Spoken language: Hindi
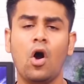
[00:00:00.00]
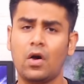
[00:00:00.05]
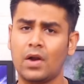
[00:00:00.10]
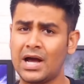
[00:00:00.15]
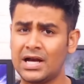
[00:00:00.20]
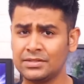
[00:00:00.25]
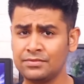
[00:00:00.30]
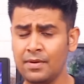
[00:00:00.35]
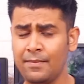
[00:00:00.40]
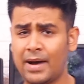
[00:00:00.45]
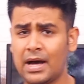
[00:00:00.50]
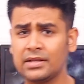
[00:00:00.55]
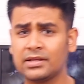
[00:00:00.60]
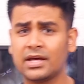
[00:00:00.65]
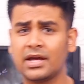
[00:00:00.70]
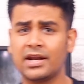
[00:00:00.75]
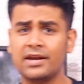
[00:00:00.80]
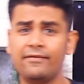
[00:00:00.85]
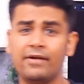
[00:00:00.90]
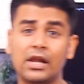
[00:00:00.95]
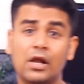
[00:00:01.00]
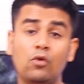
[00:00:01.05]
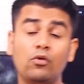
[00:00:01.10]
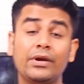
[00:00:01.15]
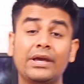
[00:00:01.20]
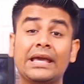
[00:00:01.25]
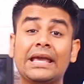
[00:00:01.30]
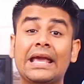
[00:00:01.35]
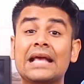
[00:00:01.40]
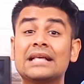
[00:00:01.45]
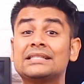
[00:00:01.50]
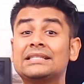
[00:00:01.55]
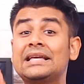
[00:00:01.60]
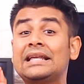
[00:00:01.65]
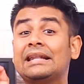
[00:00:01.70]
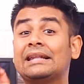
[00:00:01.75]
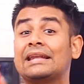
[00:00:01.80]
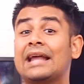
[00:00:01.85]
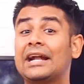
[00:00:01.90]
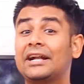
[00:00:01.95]
और आज मैं बात करने वाला हूं
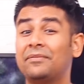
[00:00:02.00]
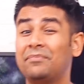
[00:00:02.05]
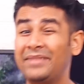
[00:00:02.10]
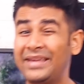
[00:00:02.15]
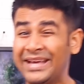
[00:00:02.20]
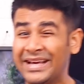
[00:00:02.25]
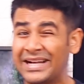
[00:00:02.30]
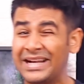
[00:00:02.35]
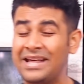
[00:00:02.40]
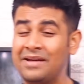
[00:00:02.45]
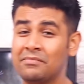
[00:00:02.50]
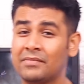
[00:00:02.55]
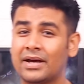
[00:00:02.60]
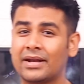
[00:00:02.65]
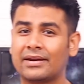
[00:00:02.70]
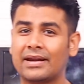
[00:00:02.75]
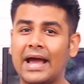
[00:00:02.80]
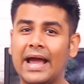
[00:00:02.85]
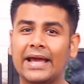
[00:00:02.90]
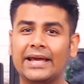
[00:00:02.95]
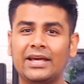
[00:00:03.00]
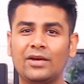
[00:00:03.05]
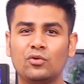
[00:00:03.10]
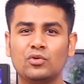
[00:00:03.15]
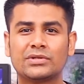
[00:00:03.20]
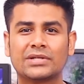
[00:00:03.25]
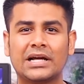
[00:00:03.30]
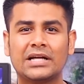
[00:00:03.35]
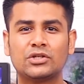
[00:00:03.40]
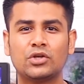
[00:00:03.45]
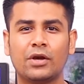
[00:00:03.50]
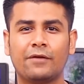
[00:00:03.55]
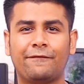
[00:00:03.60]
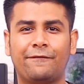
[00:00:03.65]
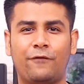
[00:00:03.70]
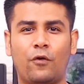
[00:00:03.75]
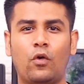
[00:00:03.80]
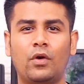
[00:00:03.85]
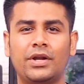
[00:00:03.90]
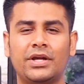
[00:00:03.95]
कैसे रेडमी क्लेम कर रहा है कि उसका जो एक
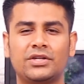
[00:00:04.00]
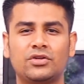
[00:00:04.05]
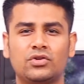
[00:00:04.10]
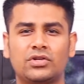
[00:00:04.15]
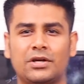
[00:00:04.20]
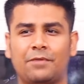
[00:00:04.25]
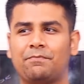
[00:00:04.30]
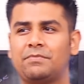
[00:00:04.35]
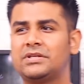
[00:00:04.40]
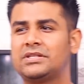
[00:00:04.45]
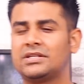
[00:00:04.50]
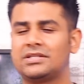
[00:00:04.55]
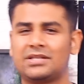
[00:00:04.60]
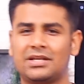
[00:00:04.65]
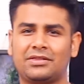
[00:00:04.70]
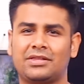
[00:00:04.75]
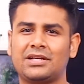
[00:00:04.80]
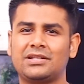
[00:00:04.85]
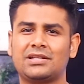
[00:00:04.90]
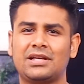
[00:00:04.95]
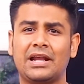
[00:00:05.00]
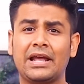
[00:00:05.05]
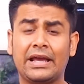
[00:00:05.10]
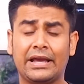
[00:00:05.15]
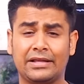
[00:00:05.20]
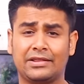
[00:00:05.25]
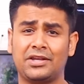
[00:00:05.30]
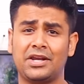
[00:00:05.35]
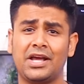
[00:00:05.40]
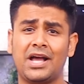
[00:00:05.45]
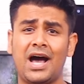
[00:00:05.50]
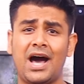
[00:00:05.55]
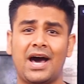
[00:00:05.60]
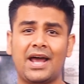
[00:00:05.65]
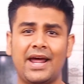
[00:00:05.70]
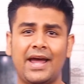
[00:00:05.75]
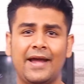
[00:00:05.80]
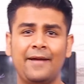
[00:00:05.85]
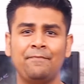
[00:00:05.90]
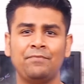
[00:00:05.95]
फोन है जो छब्बीस हजार सत्ताईस हजार कितने का आ रहा